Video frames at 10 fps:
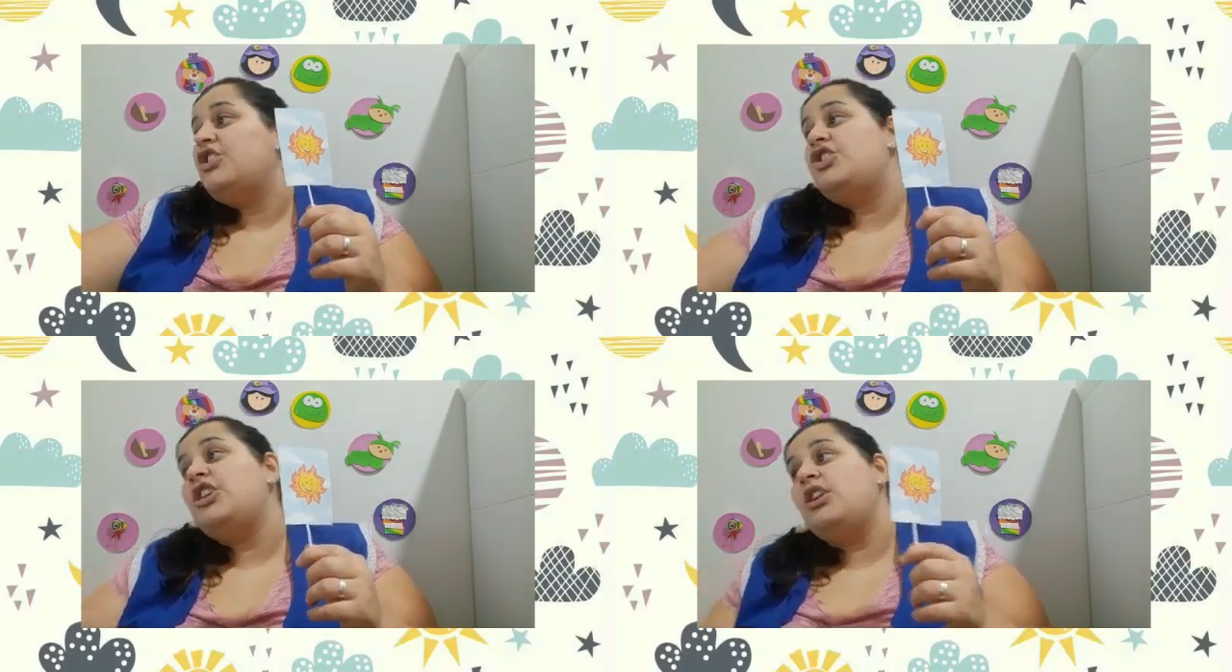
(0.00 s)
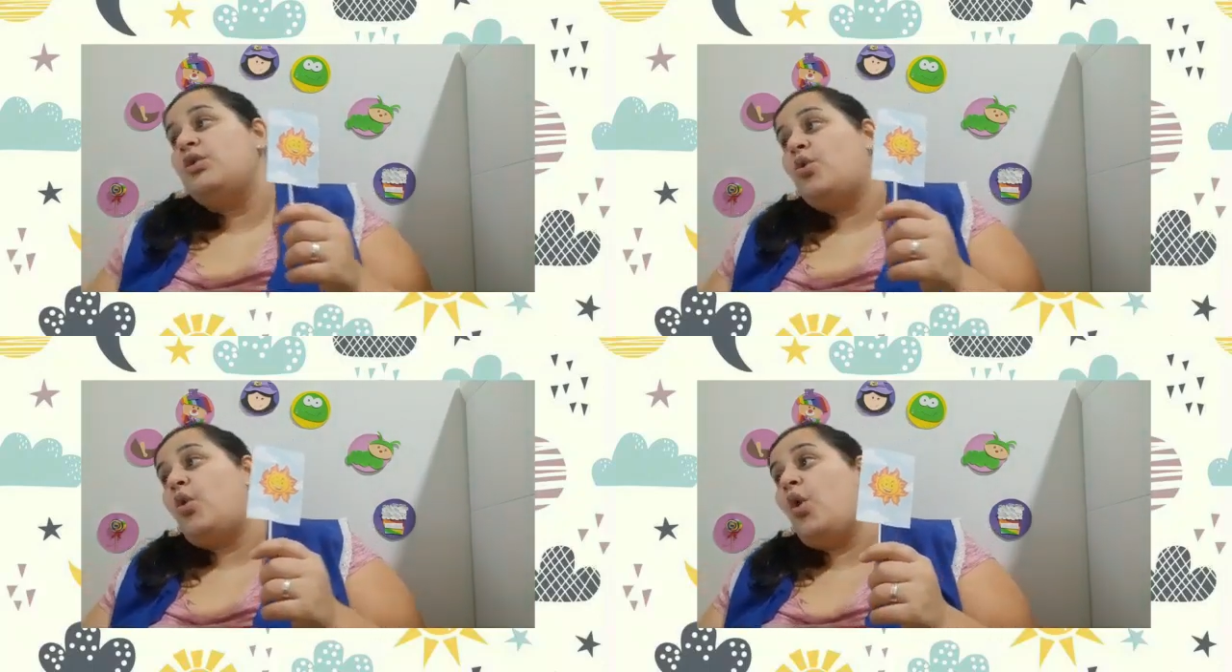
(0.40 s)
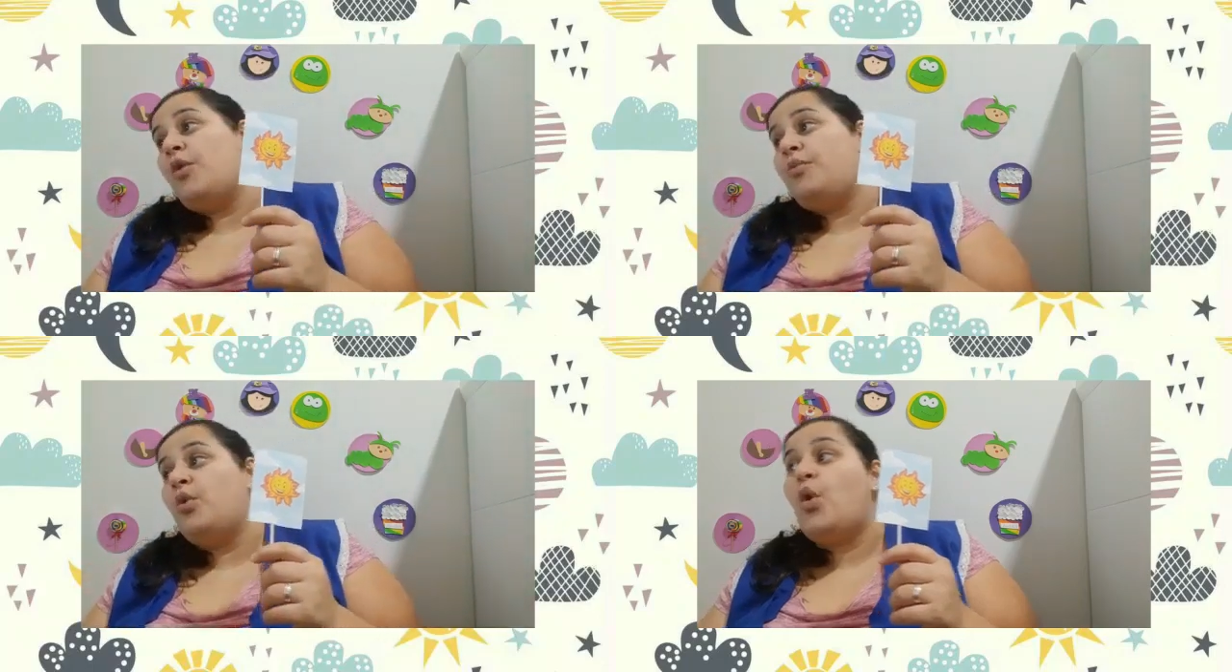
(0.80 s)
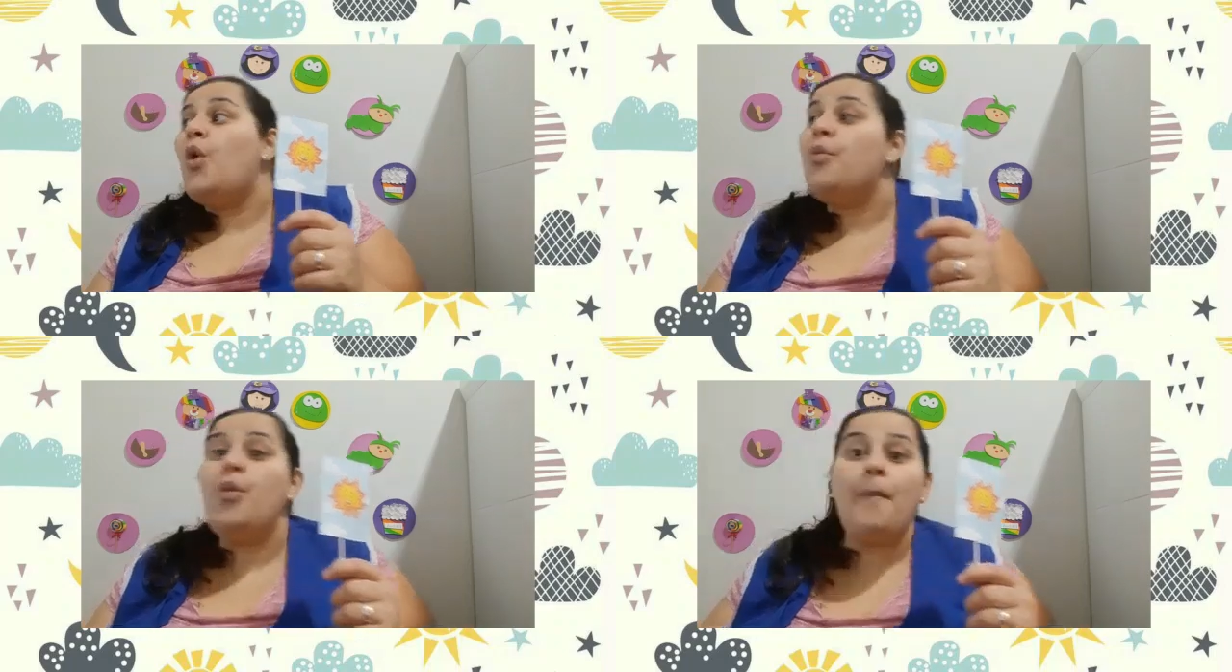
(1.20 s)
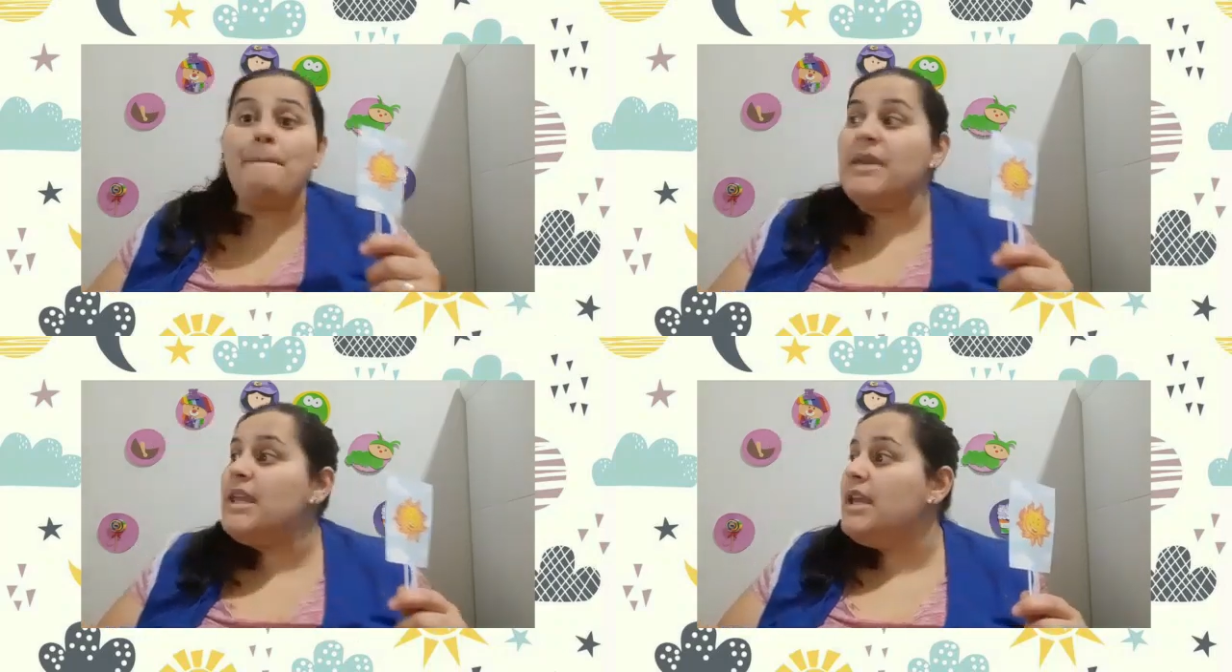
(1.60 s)
Gira o corpo como um
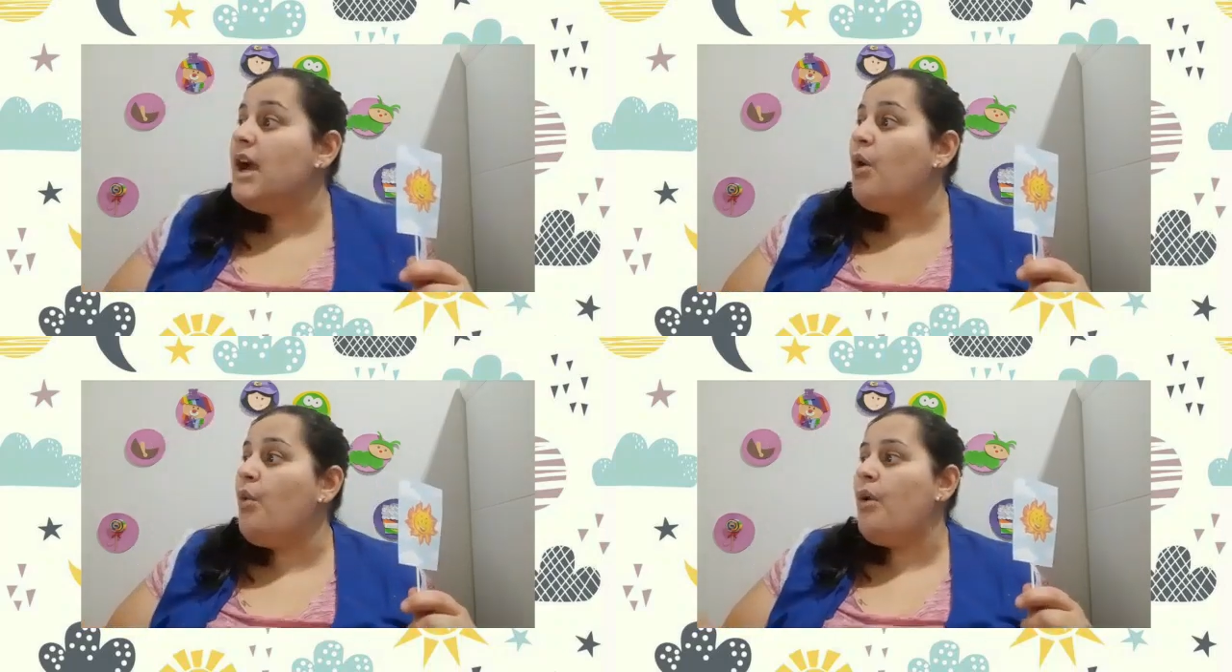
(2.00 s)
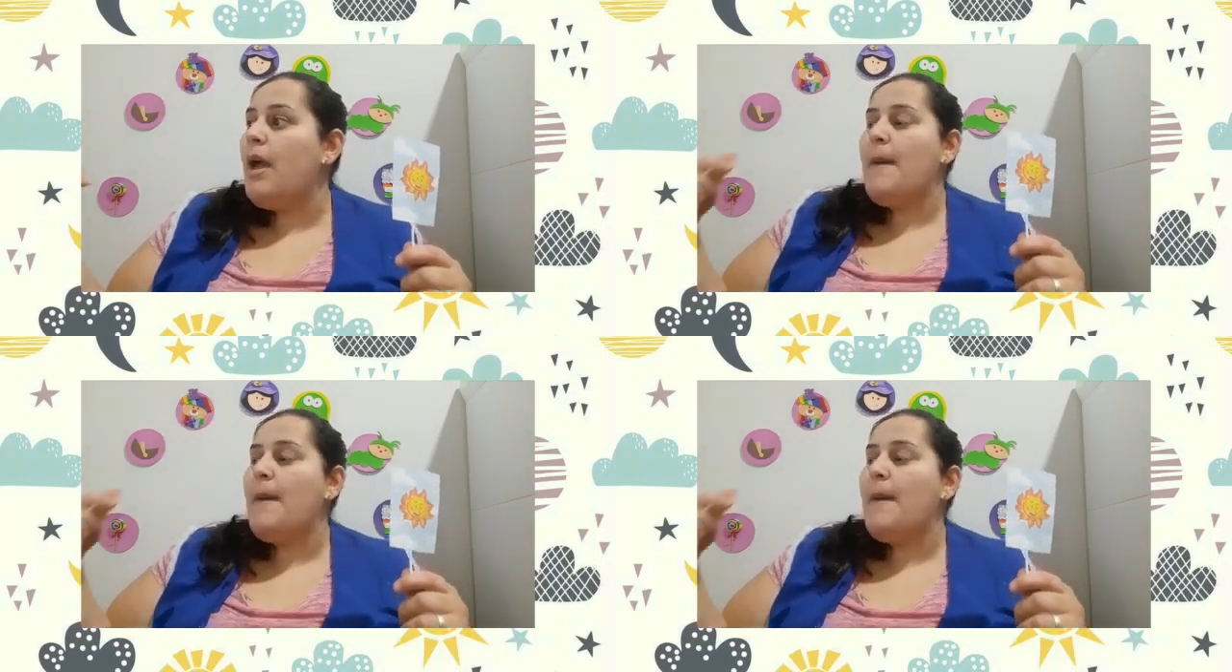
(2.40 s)
peão